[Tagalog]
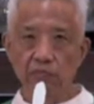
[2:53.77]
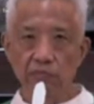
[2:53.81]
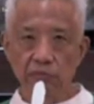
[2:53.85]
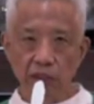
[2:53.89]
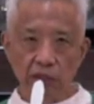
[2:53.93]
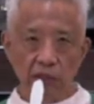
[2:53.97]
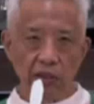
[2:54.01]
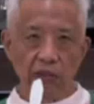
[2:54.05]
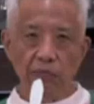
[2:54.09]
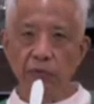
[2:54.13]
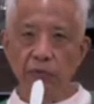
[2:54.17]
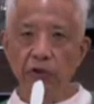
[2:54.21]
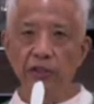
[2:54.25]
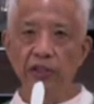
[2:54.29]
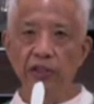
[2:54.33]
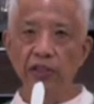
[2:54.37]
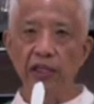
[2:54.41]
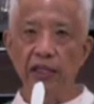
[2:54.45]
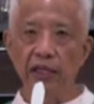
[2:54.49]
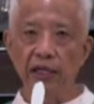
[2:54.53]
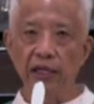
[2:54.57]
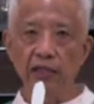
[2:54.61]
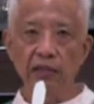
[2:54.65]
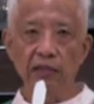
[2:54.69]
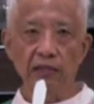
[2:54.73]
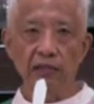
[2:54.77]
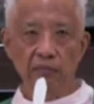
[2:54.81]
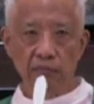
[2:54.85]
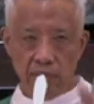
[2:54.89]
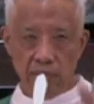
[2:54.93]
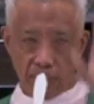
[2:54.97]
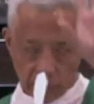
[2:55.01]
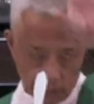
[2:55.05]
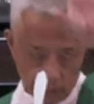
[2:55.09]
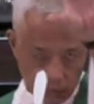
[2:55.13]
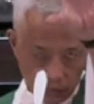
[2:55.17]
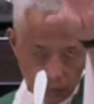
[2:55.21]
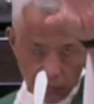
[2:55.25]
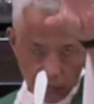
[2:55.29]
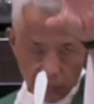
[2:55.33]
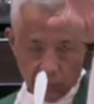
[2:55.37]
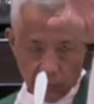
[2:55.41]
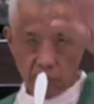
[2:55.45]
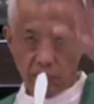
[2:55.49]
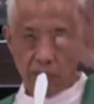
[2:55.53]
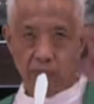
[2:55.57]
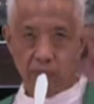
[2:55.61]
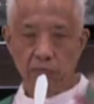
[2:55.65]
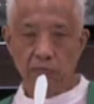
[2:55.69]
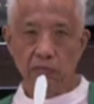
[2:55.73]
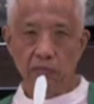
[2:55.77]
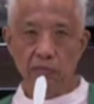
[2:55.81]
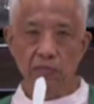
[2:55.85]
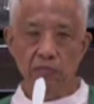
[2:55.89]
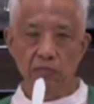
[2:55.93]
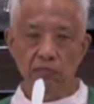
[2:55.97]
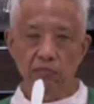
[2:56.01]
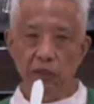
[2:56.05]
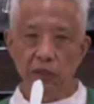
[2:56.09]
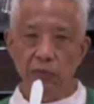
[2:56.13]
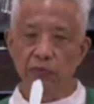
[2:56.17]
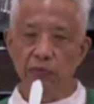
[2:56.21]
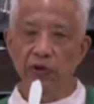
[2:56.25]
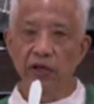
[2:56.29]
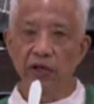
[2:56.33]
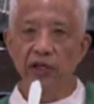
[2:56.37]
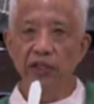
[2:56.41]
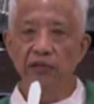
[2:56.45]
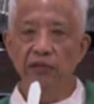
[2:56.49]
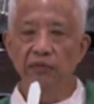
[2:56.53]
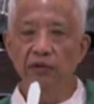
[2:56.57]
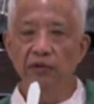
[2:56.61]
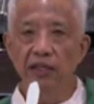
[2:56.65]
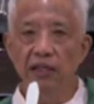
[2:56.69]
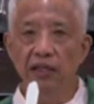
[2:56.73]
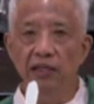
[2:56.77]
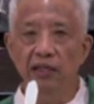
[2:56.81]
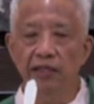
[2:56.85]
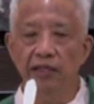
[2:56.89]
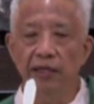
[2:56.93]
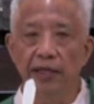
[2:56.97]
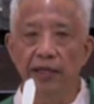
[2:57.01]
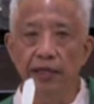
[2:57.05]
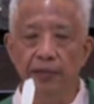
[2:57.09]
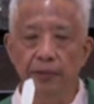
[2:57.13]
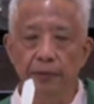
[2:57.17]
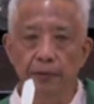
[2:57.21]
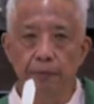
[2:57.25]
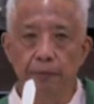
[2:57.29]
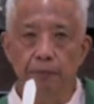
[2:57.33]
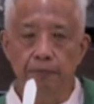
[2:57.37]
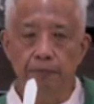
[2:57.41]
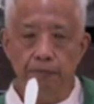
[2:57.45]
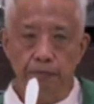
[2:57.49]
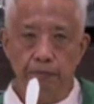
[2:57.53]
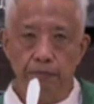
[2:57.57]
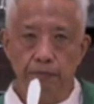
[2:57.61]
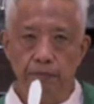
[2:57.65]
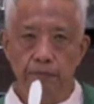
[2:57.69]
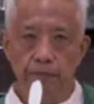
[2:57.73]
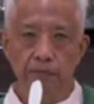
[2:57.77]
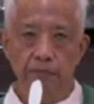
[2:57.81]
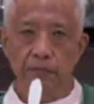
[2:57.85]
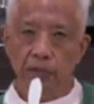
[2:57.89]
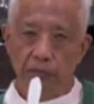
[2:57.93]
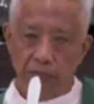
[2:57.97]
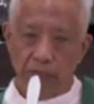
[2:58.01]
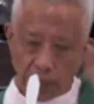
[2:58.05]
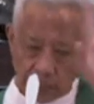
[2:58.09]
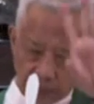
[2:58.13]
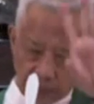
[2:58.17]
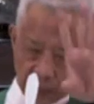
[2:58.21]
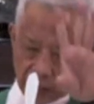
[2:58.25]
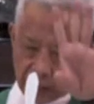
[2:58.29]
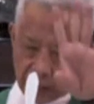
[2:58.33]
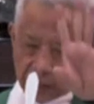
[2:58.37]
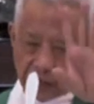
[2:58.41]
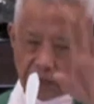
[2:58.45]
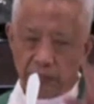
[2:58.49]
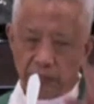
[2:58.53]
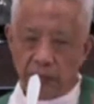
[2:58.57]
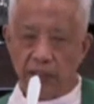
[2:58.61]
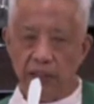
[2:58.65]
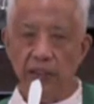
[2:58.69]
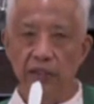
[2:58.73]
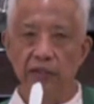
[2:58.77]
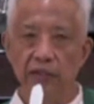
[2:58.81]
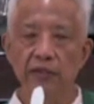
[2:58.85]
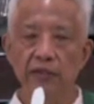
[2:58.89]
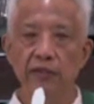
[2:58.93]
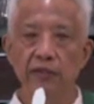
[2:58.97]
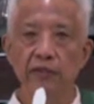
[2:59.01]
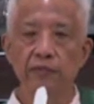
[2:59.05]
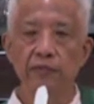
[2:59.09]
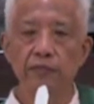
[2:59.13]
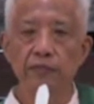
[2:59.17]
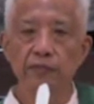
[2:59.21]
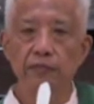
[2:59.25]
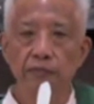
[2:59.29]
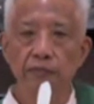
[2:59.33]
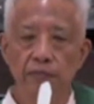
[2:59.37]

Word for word: Pero ang point lang, may buhay na walang hanggan. Babalik ang Panginoon.